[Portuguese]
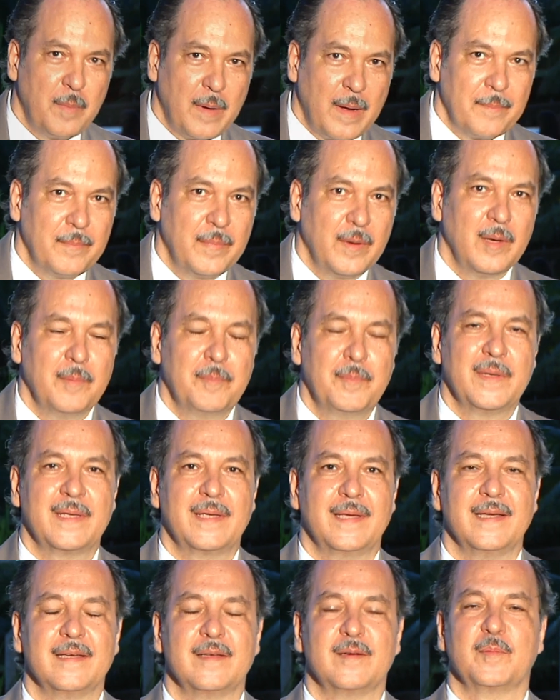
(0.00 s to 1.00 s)
papel é
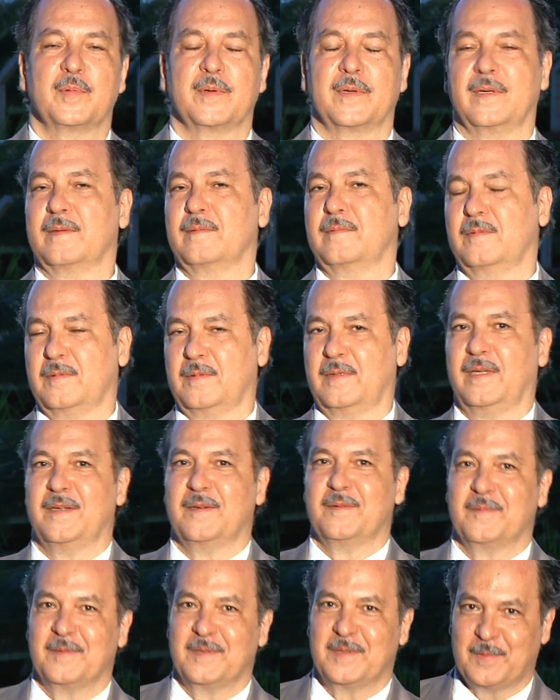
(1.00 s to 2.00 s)
pequeno, porque eu não
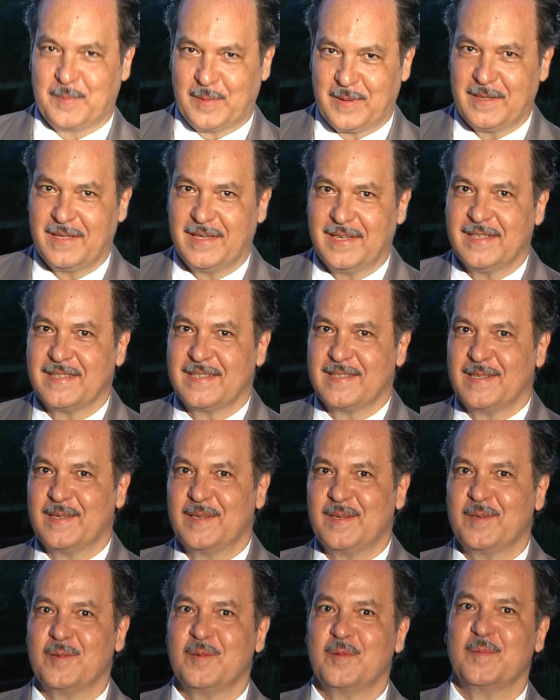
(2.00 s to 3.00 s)
tenho experiência
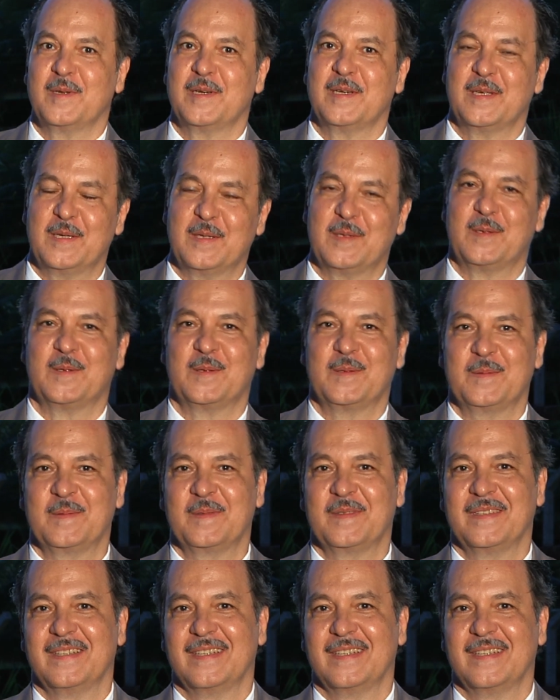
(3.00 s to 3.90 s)
nenhuma nisso.